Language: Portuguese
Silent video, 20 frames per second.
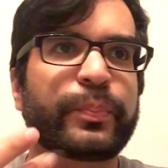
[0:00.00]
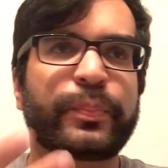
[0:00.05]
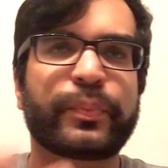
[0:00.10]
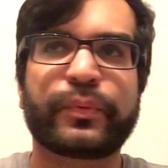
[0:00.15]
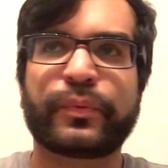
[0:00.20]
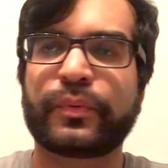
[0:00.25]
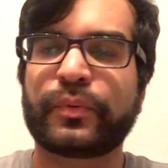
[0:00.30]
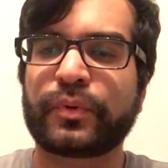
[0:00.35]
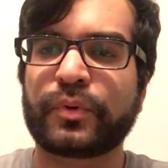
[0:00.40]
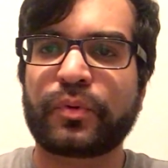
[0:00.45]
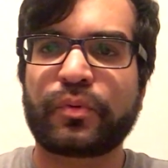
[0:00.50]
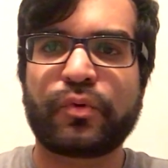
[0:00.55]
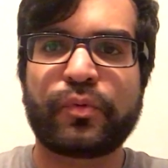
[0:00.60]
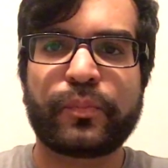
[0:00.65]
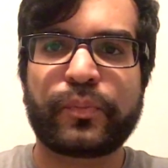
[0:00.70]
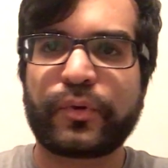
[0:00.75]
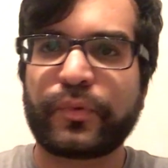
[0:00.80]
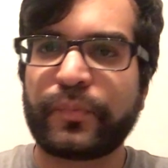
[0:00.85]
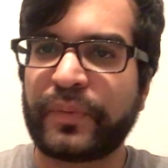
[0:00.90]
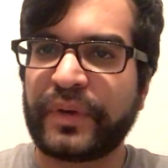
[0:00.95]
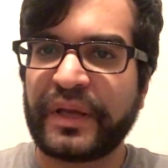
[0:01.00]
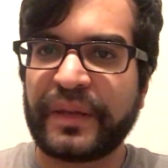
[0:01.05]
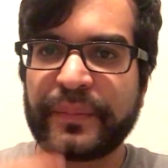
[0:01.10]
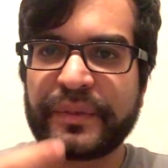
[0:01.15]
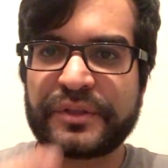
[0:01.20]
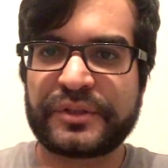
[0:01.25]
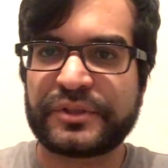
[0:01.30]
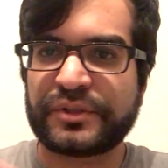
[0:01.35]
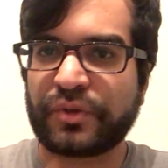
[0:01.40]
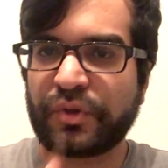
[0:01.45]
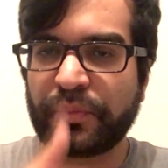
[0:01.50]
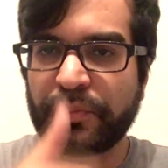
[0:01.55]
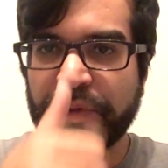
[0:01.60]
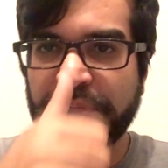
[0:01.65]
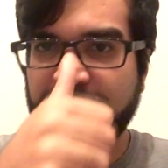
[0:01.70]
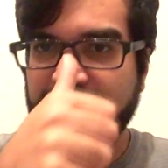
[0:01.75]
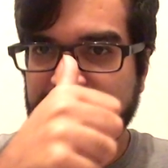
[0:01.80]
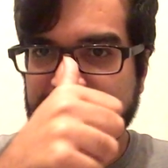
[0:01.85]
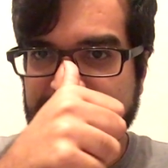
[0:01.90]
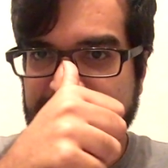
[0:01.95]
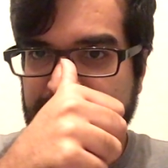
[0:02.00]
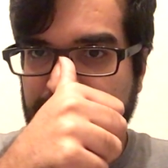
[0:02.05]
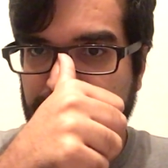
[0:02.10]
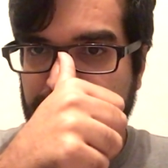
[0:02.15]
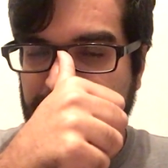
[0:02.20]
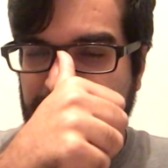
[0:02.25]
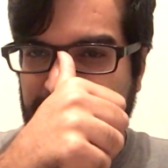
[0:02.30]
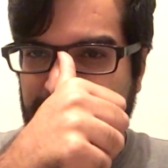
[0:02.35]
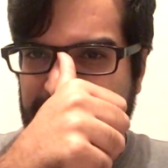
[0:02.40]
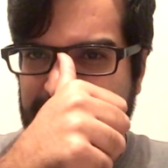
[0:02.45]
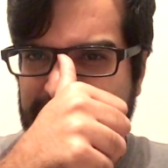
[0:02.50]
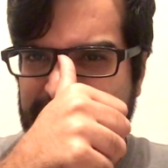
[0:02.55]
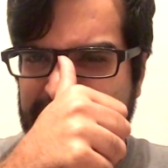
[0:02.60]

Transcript: por algum problema de comunicação da,